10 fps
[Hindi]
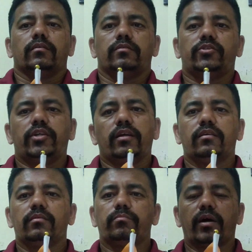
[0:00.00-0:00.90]
जय
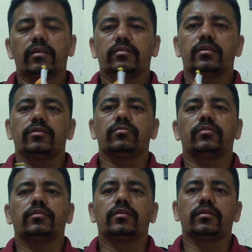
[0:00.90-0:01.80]
हिंद भारत के
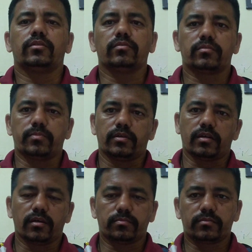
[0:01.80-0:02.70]
स्वतंत्रता दिवस पर
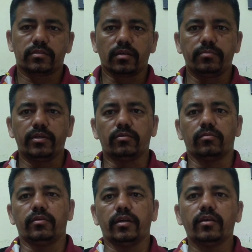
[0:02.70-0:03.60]
आप सभी को
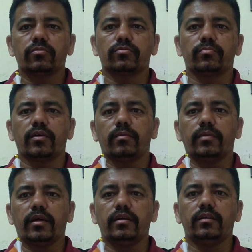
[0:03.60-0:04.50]
ढेरों
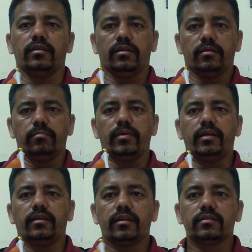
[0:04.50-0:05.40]
शुभकामनाएं मैं
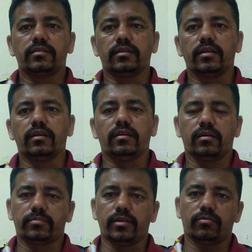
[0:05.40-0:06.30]
नरेश सिंह नयाल
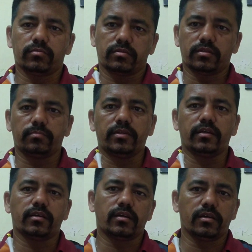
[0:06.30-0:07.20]
आपके लिए कुछ शब्द
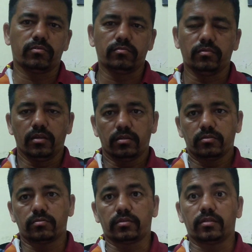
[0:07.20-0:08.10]
लेकर आया हूं
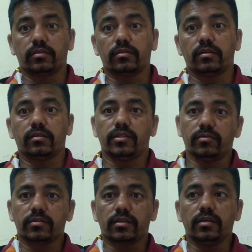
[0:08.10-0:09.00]
स्वतंत्रता
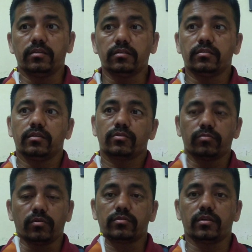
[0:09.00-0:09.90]
दिवस के इस
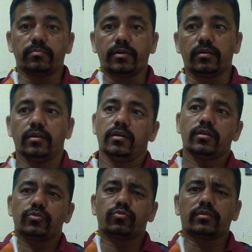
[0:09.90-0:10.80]
सुअवसर पर
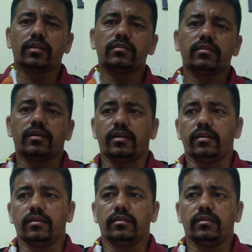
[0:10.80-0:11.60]
स्वतंत्र है